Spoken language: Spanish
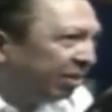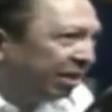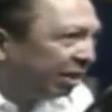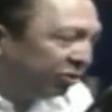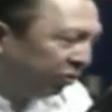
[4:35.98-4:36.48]

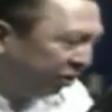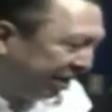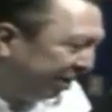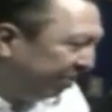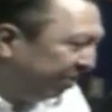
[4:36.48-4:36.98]
Me des tú
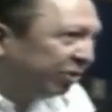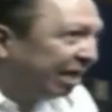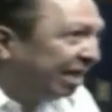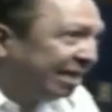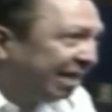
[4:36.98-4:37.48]
ahorita
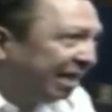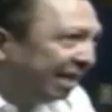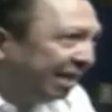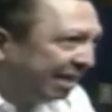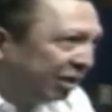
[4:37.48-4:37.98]
mismo, sales de,